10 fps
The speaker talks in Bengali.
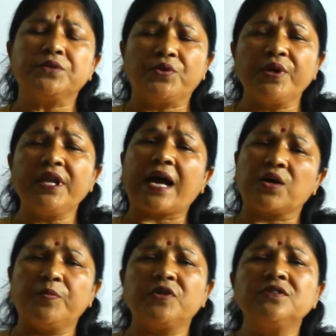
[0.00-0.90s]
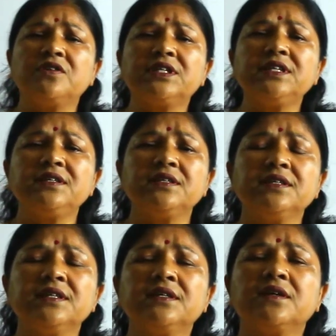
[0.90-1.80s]
ধ্বনির আগমন ঘটে
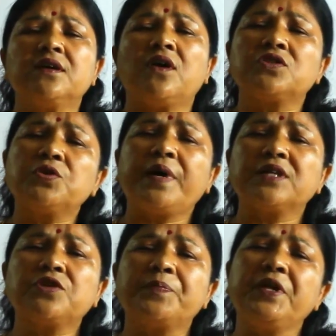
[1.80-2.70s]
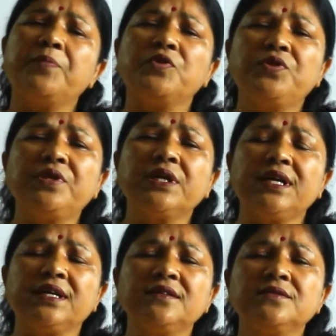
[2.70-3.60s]
অথবা শব্দের মধ্য
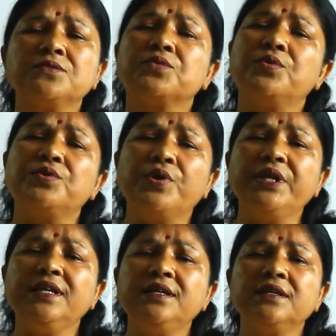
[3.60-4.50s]
থেকে কোনো ধ্বনি